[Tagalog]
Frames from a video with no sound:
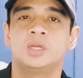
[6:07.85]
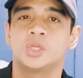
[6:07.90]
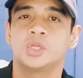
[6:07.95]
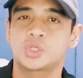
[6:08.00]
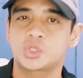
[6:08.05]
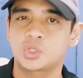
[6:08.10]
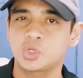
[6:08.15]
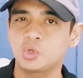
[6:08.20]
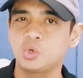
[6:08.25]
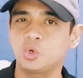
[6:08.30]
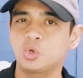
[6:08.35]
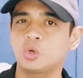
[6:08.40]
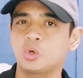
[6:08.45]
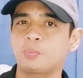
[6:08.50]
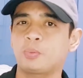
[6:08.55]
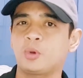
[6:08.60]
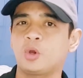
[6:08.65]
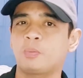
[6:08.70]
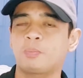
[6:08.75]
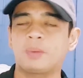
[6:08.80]
siguro
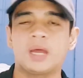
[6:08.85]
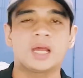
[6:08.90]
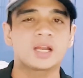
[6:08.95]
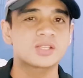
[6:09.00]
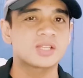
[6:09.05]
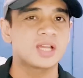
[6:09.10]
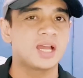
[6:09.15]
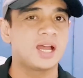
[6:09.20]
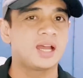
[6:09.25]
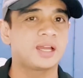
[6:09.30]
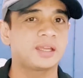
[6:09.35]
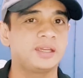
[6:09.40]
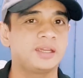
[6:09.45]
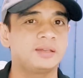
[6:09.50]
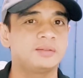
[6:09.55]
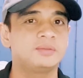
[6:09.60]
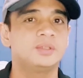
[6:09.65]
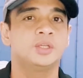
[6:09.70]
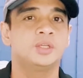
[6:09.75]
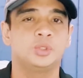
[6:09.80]
po para sa
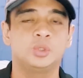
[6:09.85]
akin,